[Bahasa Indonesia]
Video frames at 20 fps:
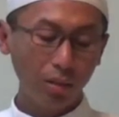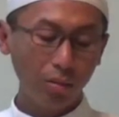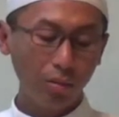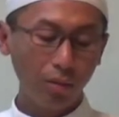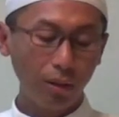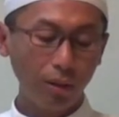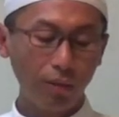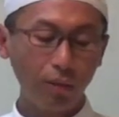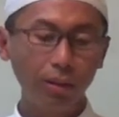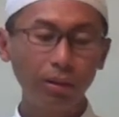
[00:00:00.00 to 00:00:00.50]

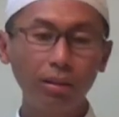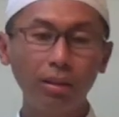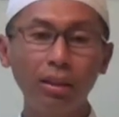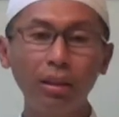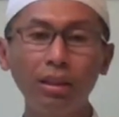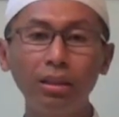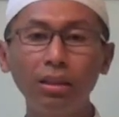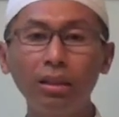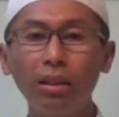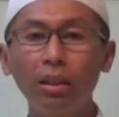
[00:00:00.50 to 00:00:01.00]
wa
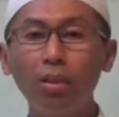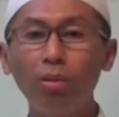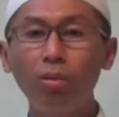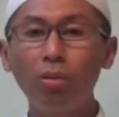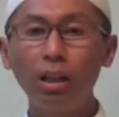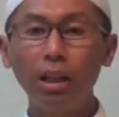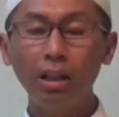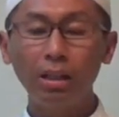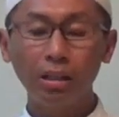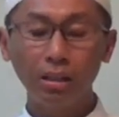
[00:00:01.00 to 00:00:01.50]
fadlin
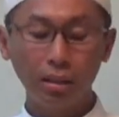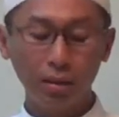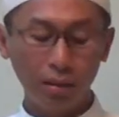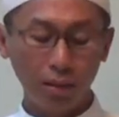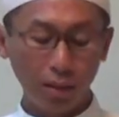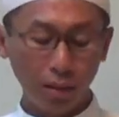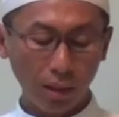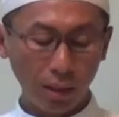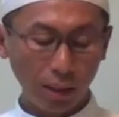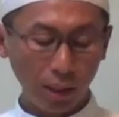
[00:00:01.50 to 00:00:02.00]
wa
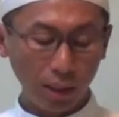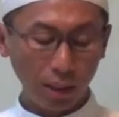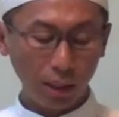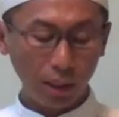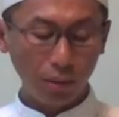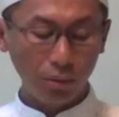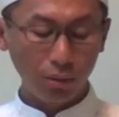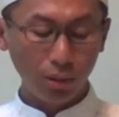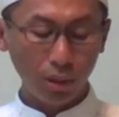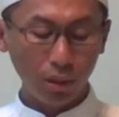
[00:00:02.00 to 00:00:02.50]
annallaha la
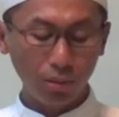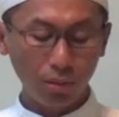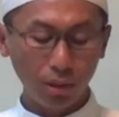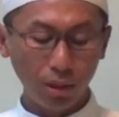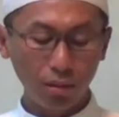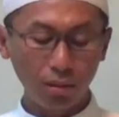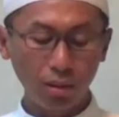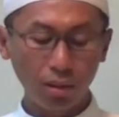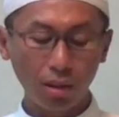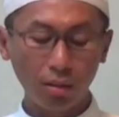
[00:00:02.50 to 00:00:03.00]
yudhi'u
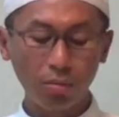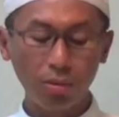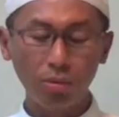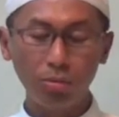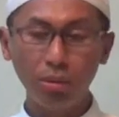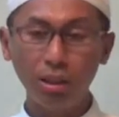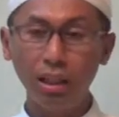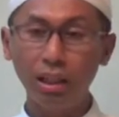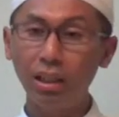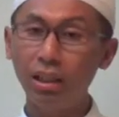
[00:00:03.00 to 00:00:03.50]
ajral
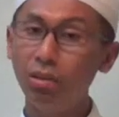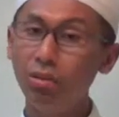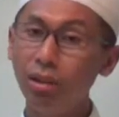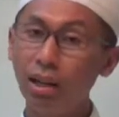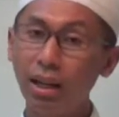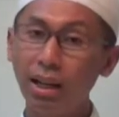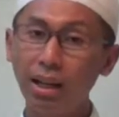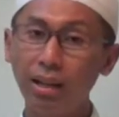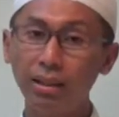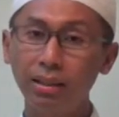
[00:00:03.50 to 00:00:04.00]
mu'minin.
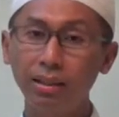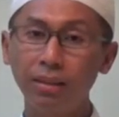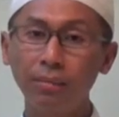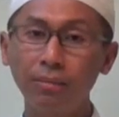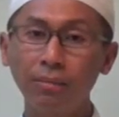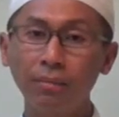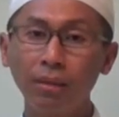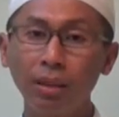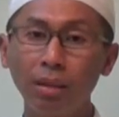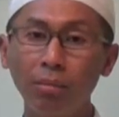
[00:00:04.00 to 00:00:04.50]
Diulang lagi
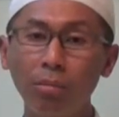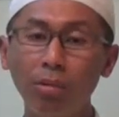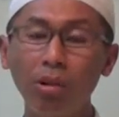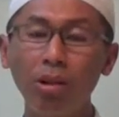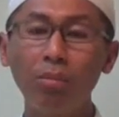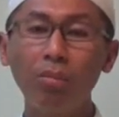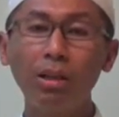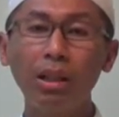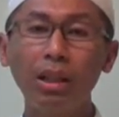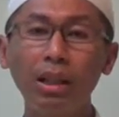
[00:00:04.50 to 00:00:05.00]

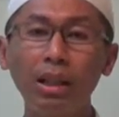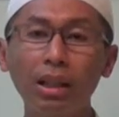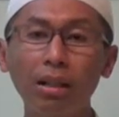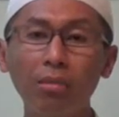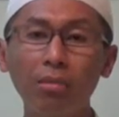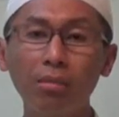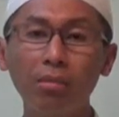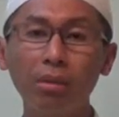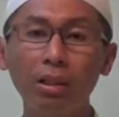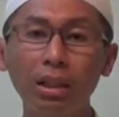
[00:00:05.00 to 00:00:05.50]
bahwa mereka
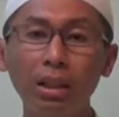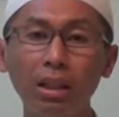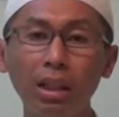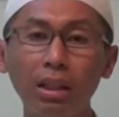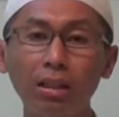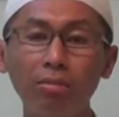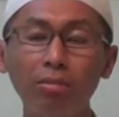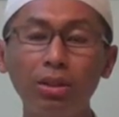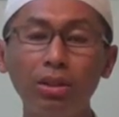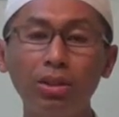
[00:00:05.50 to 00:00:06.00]

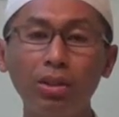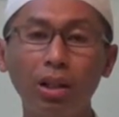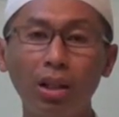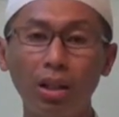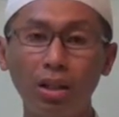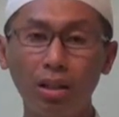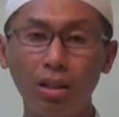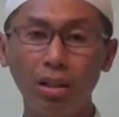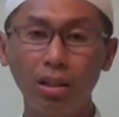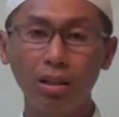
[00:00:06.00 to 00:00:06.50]
memberikan
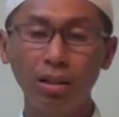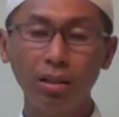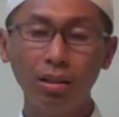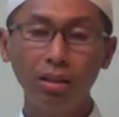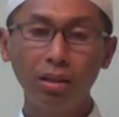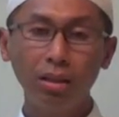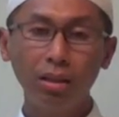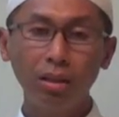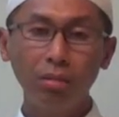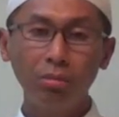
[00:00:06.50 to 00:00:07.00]
bisyarah,
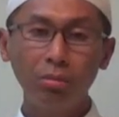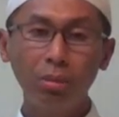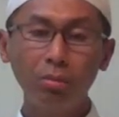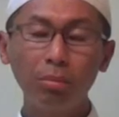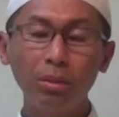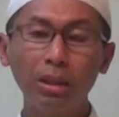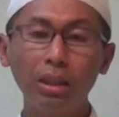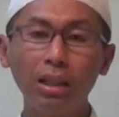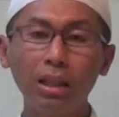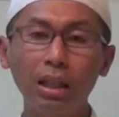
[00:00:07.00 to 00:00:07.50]

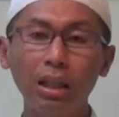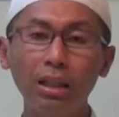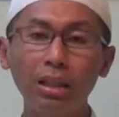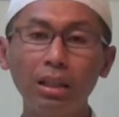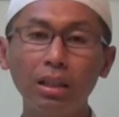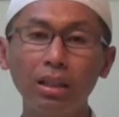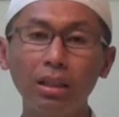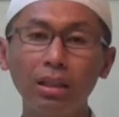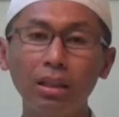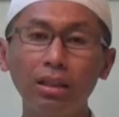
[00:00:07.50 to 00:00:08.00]
memberikan
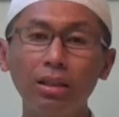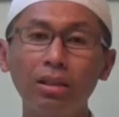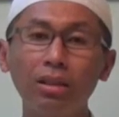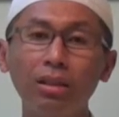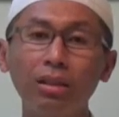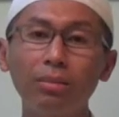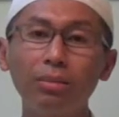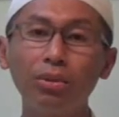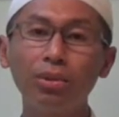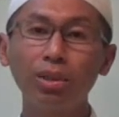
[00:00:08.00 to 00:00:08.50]

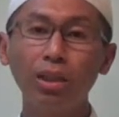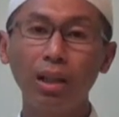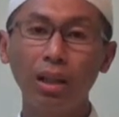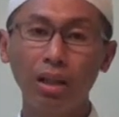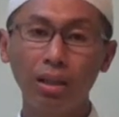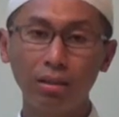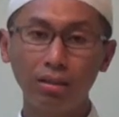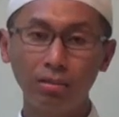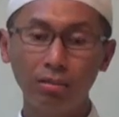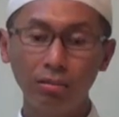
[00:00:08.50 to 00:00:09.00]

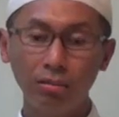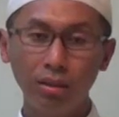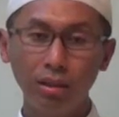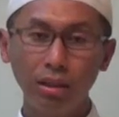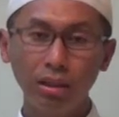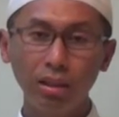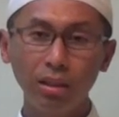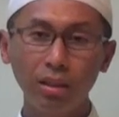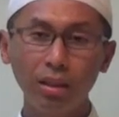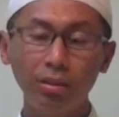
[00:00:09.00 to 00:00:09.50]
istibsyar.
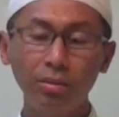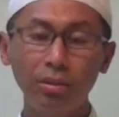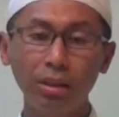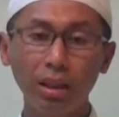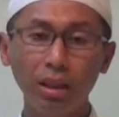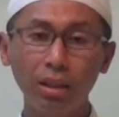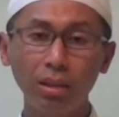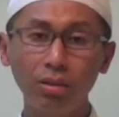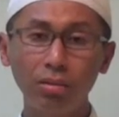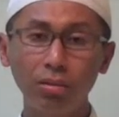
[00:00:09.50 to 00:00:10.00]

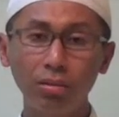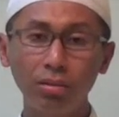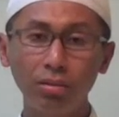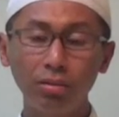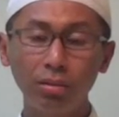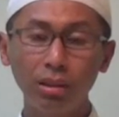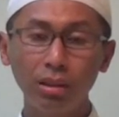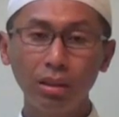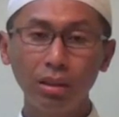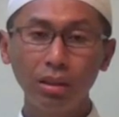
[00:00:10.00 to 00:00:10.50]
Istibsyar itu
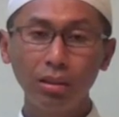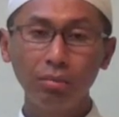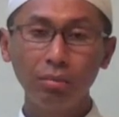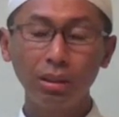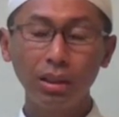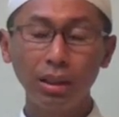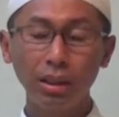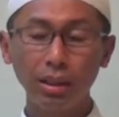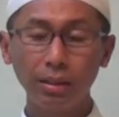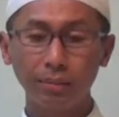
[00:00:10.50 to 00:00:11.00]

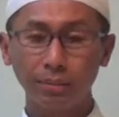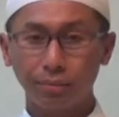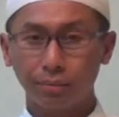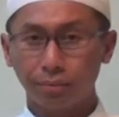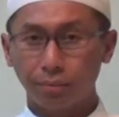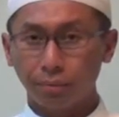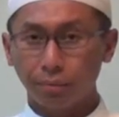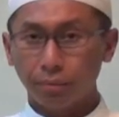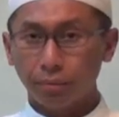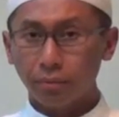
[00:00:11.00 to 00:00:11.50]
begini.
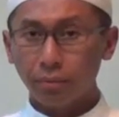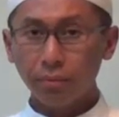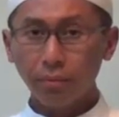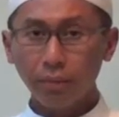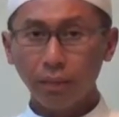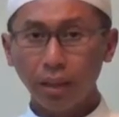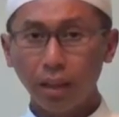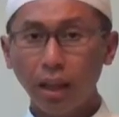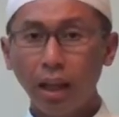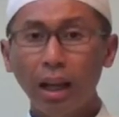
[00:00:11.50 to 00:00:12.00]

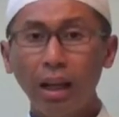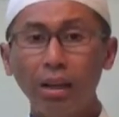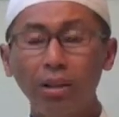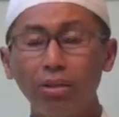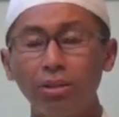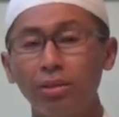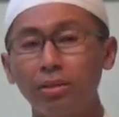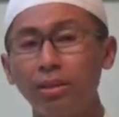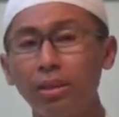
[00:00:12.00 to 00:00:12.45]
Kalau